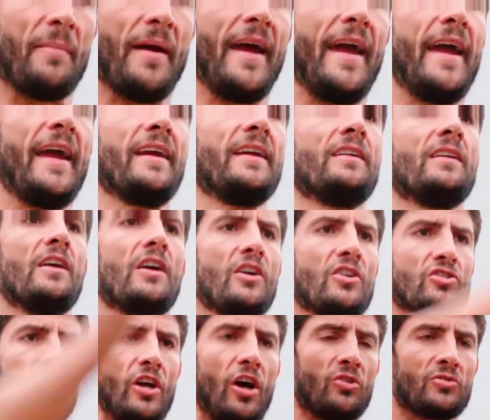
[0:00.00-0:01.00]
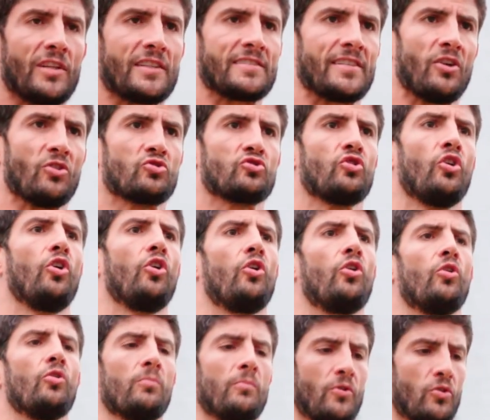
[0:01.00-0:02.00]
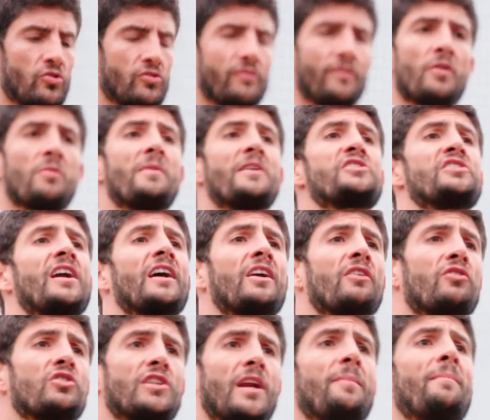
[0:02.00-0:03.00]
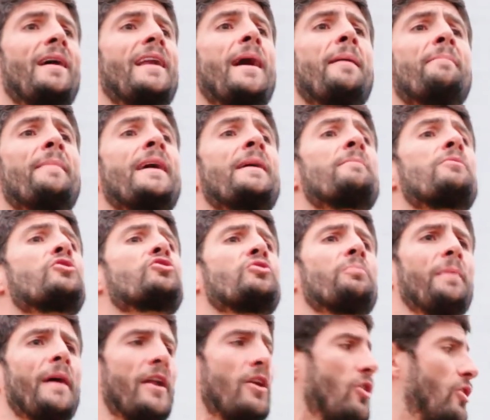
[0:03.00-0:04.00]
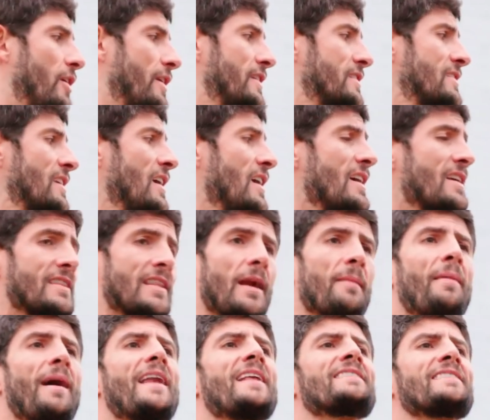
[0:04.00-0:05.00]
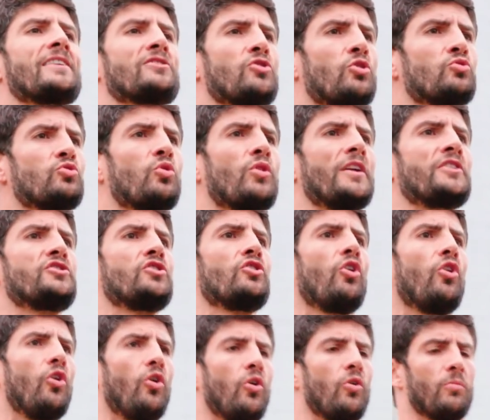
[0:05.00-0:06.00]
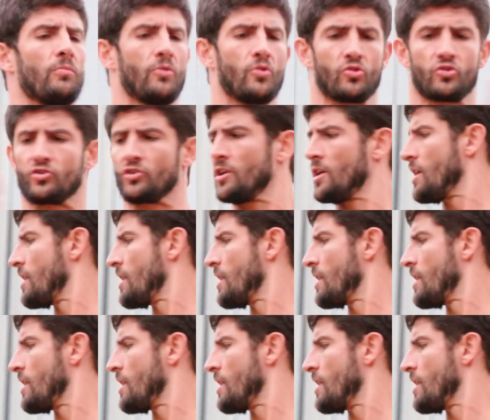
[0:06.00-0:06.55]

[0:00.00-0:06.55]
bem, solta seus ombros. Vamos imaginar que eu vou trabalhar membros superiores. Trabalha essa soltura de ombros,